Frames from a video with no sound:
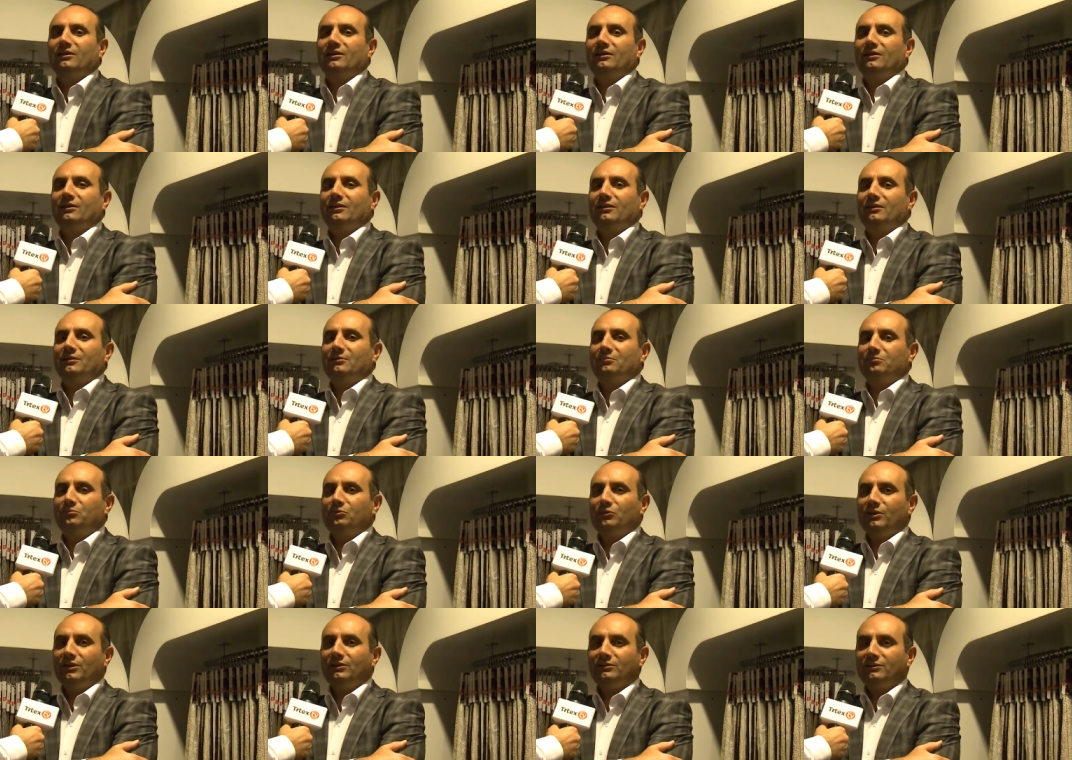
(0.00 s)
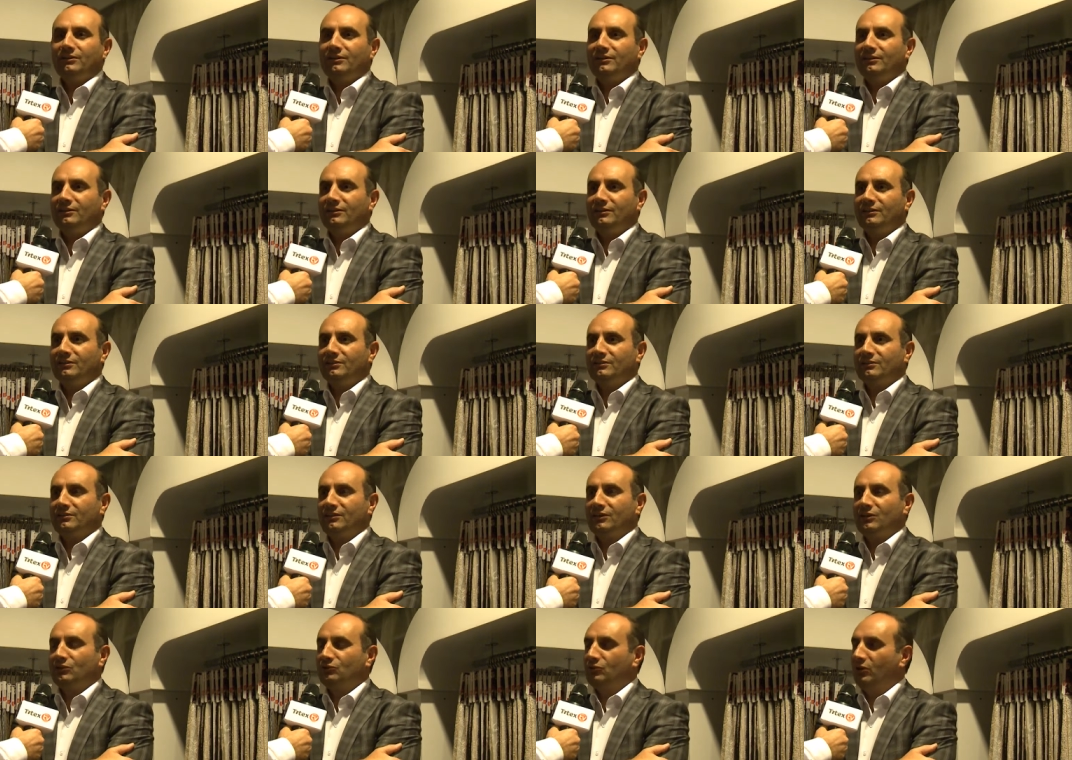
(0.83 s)
E, bu etkinlik
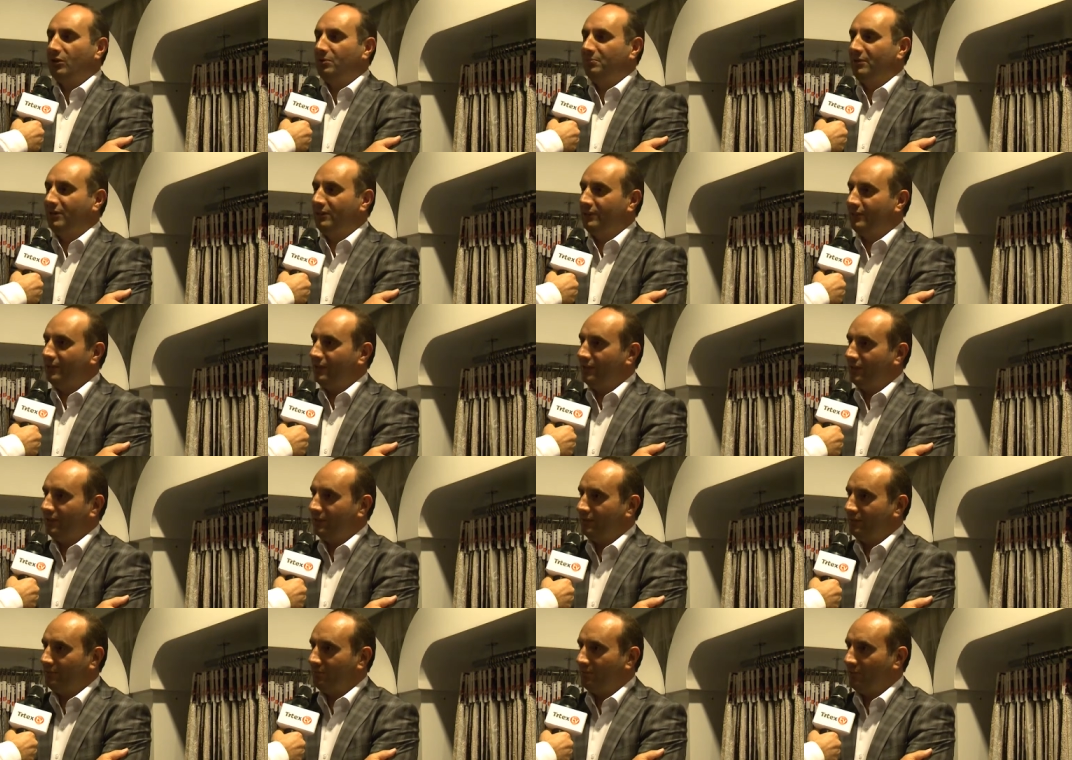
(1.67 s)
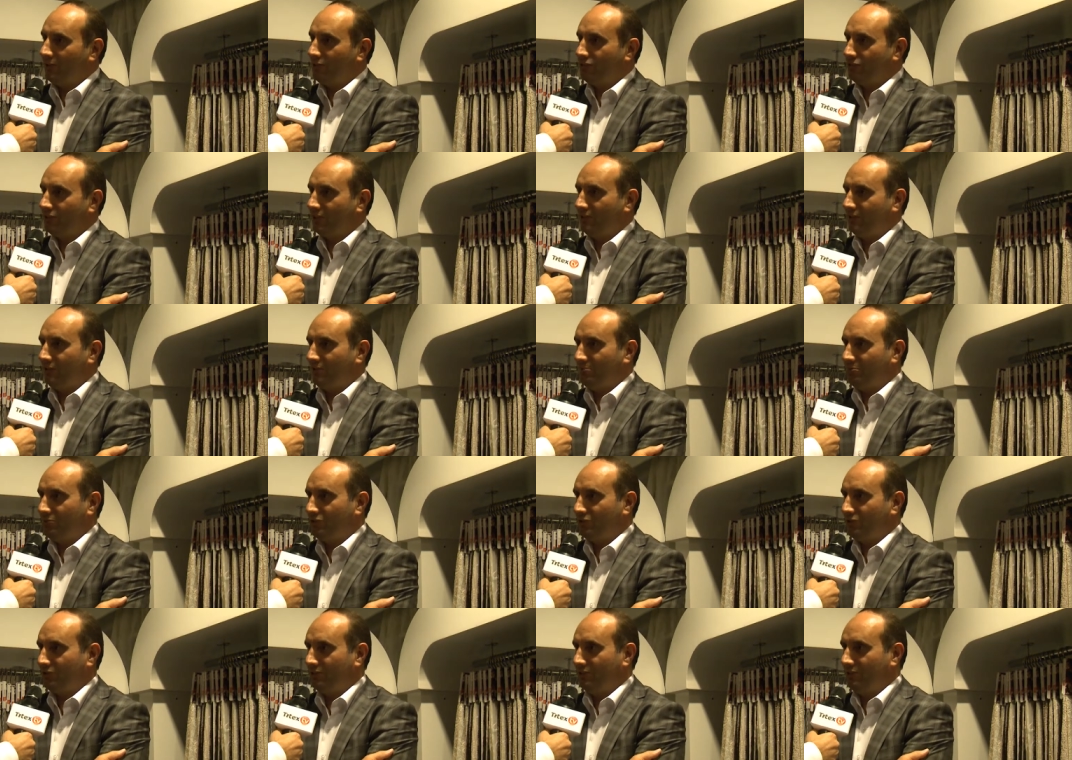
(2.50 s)
Erdoğan Bey de baştan
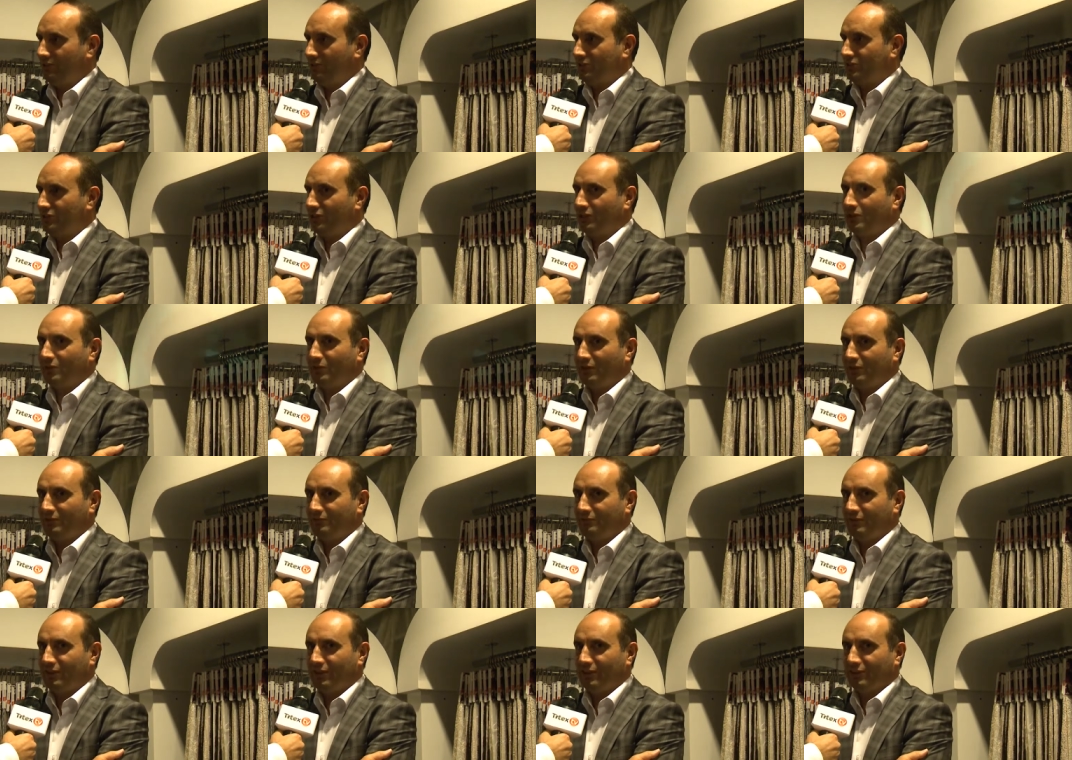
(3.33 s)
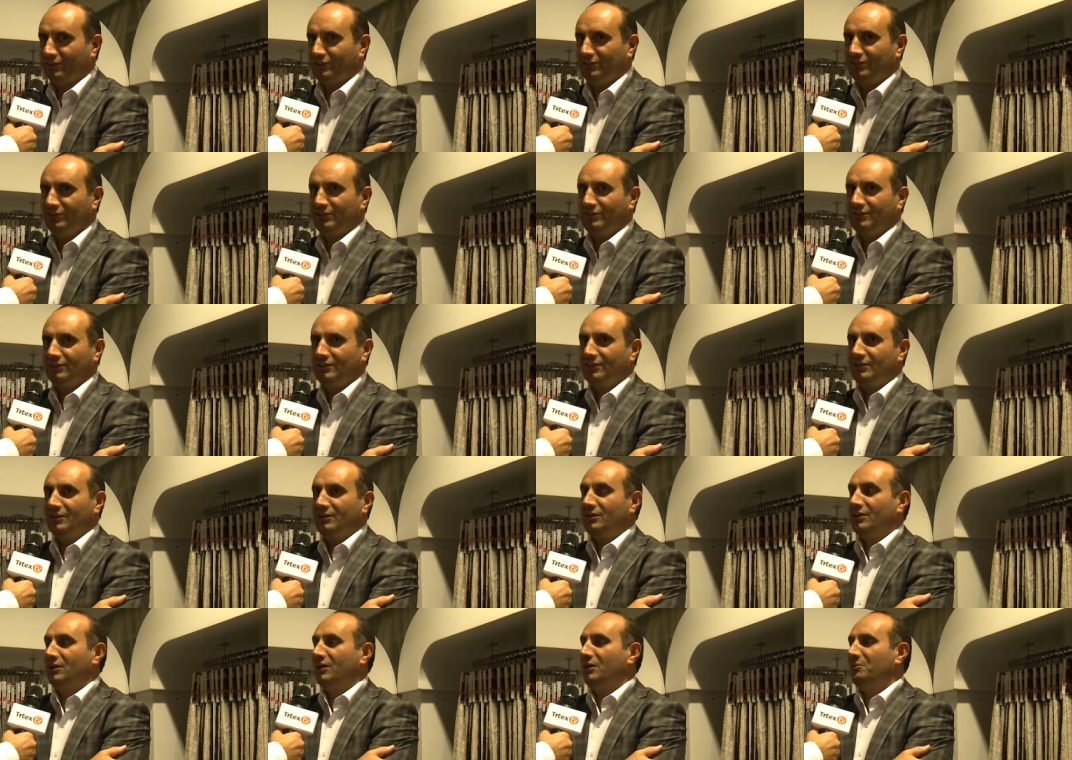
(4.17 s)
demişti, slogan vardı.
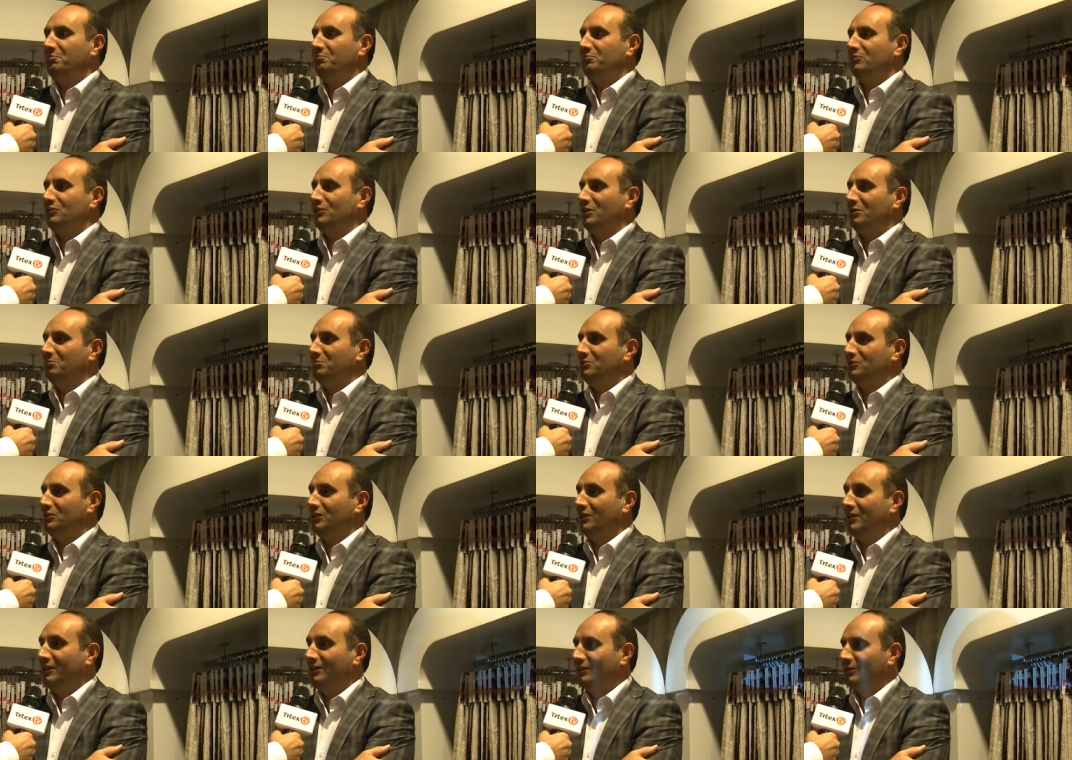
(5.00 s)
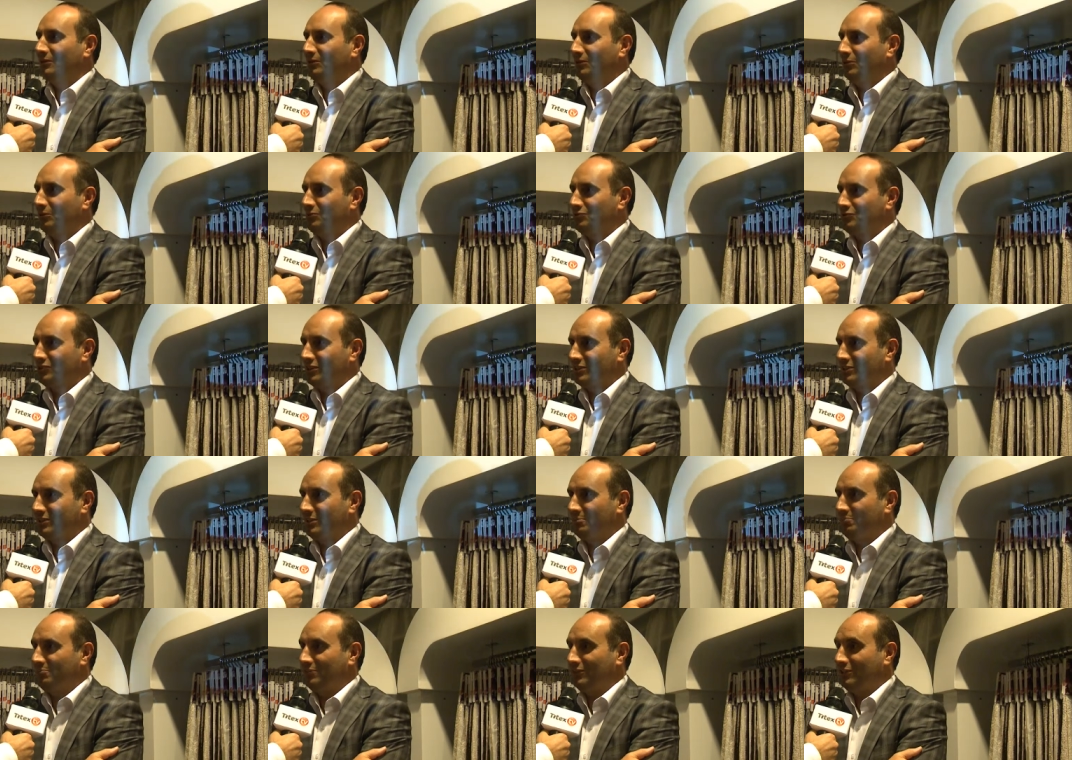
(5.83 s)
Hep bir gemide olacağız,
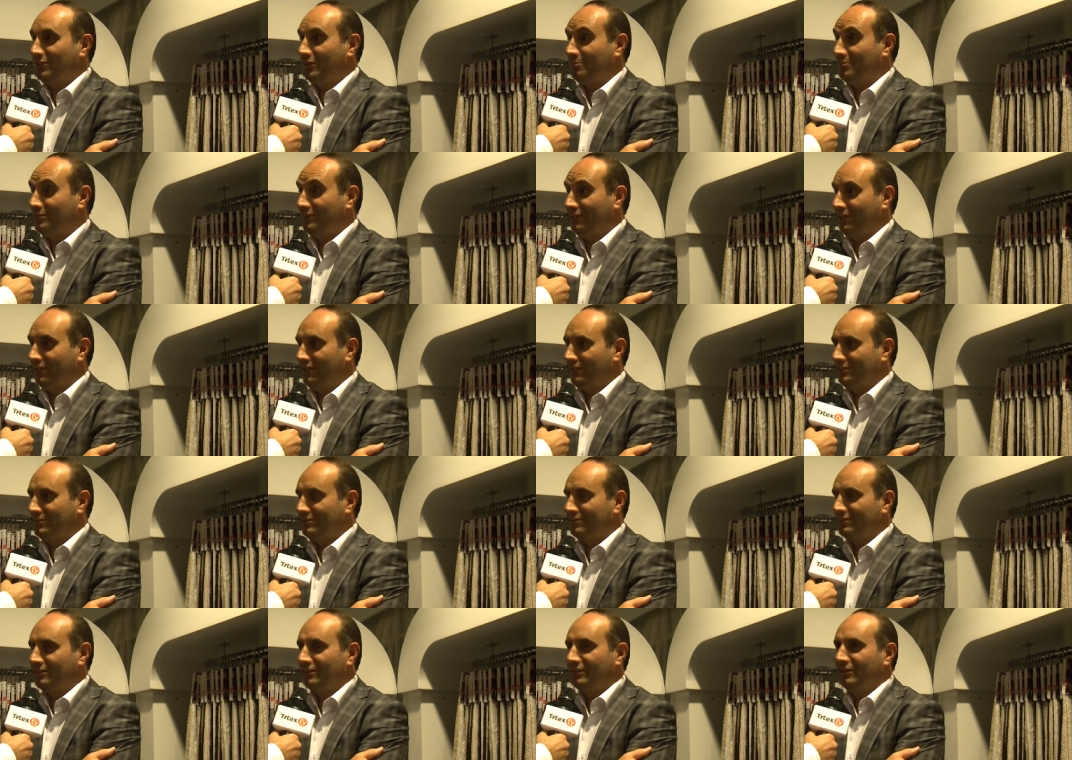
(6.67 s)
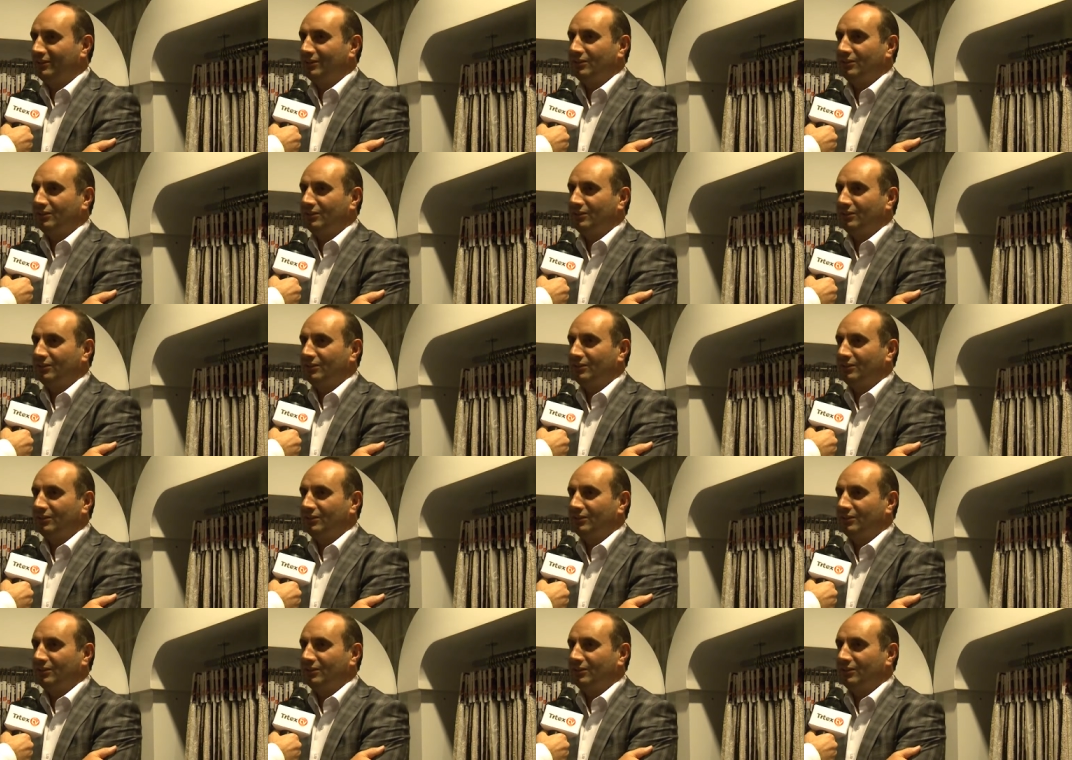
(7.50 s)
hep bir gemideyiz.